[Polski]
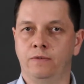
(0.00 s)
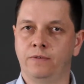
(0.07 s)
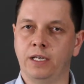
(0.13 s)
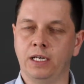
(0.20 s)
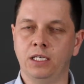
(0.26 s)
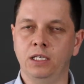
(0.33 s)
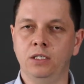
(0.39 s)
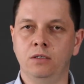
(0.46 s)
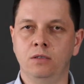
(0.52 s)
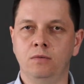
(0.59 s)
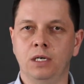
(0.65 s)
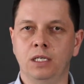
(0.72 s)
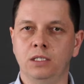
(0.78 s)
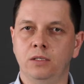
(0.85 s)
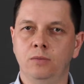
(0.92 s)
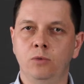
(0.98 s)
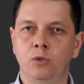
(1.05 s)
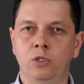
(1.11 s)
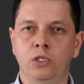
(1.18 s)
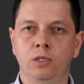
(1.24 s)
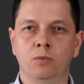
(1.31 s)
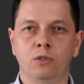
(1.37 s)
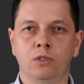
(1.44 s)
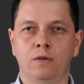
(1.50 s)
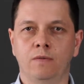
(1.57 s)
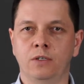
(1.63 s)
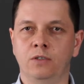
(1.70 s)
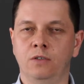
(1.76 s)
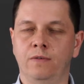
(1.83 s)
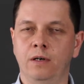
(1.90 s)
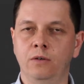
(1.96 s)
w takiej sytuacji musicie
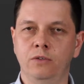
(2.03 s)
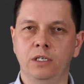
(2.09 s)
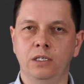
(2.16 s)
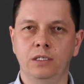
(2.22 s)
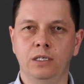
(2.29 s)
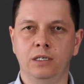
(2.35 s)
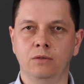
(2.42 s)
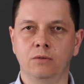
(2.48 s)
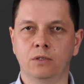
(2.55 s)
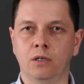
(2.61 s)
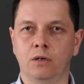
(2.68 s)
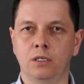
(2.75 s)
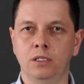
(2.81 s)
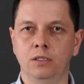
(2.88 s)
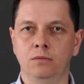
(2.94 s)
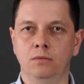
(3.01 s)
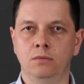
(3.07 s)
montować dwa oddzielne reduktory?